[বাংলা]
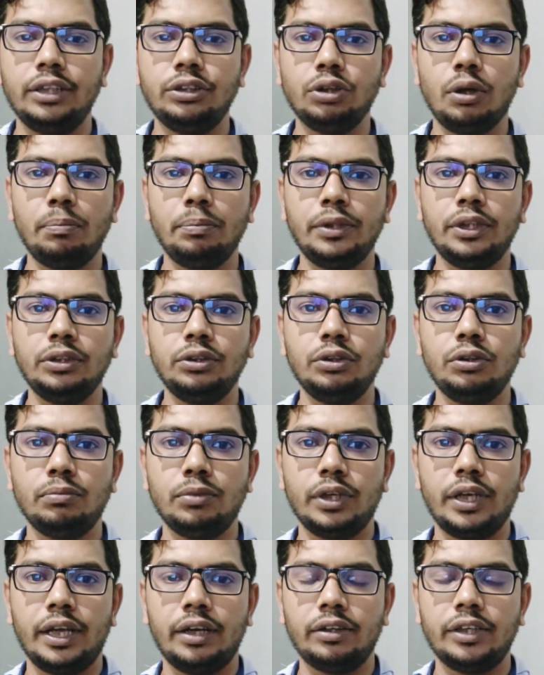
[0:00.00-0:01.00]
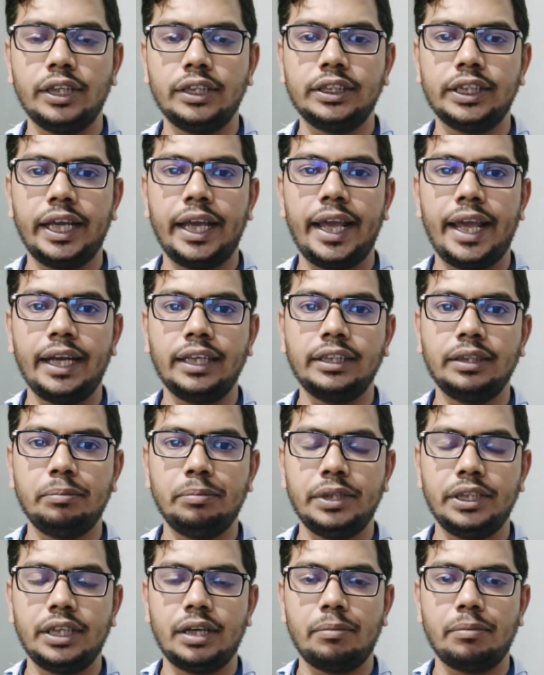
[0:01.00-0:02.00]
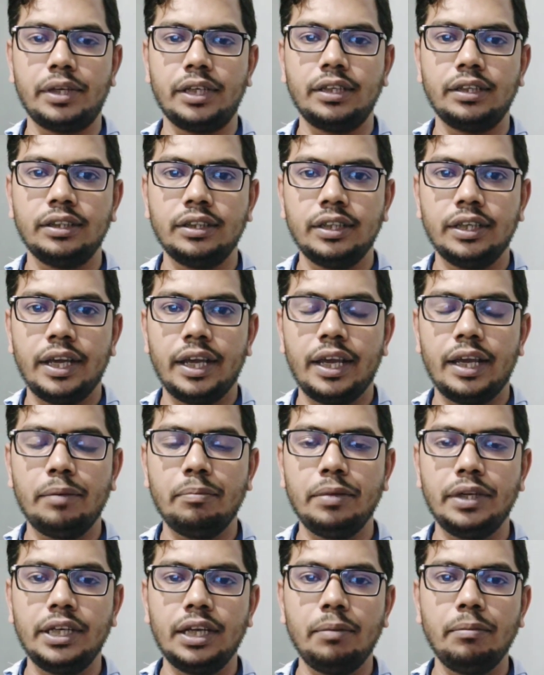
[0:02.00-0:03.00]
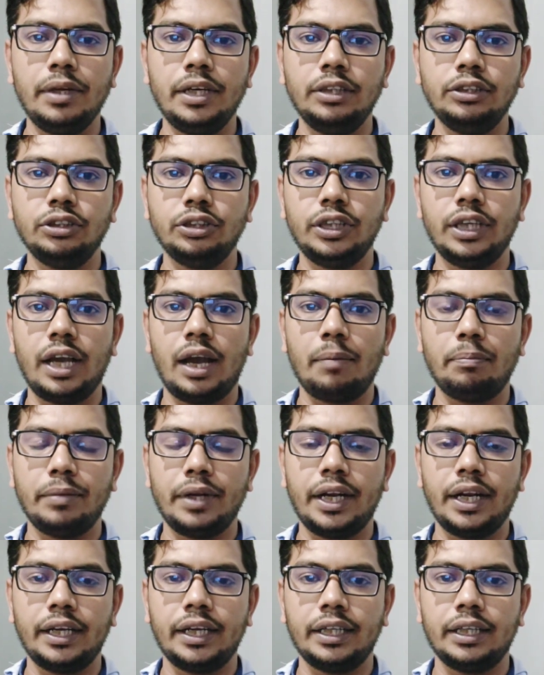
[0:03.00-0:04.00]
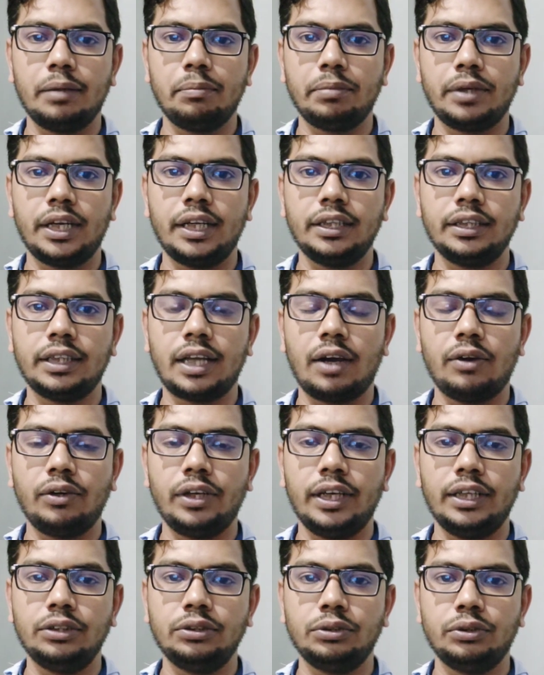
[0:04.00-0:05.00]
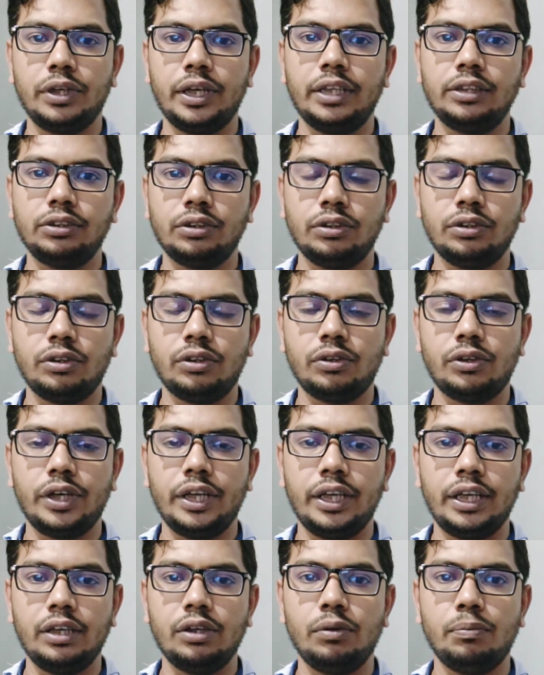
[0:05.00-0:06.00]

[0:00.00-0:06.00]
এই সব কিছুর মূলে রয়েছে একটি ভিটামিন এই ভিটামিন যদি আপনারা খেতে পারেন তাহলে চোখের জন্য অনেকই